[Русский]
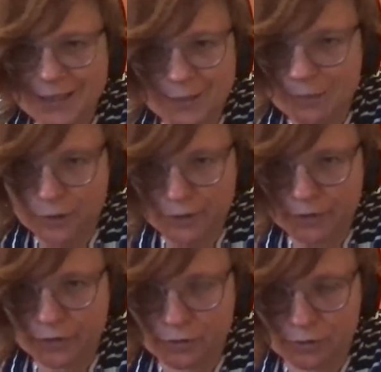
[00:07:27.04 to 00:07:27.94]
использовать
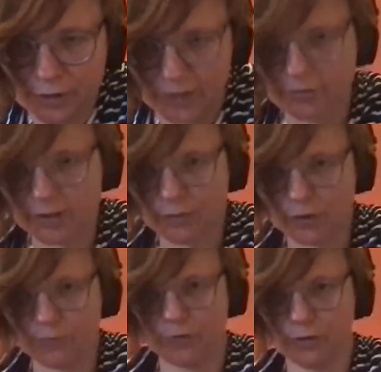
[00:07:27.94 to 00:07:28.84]
государство. Это
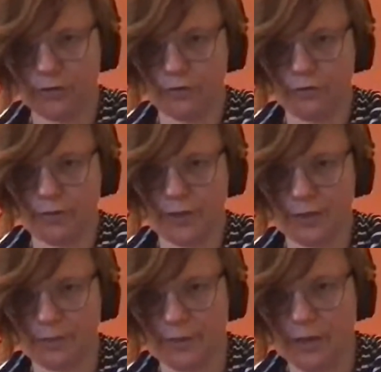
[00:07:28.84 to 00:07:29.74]
может просто, вот, в
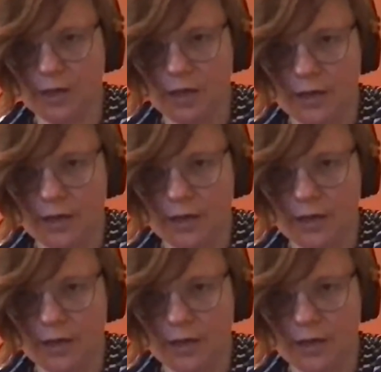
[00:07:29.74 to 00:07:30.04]
принципе,